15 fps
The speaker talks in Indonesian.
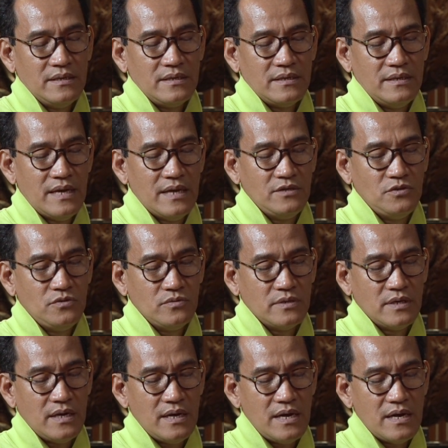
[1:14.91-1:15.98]
Dan
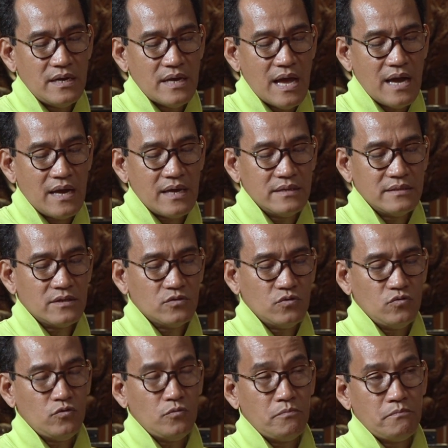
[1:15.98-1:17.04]
juga akan
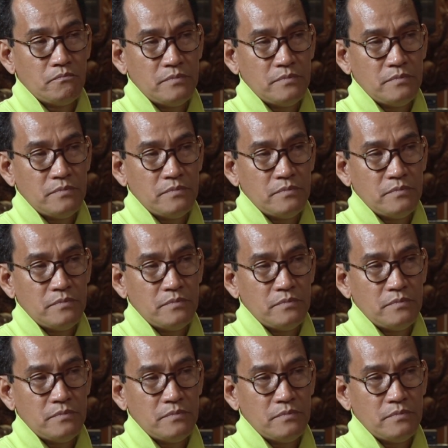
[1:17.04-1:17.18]
tertutup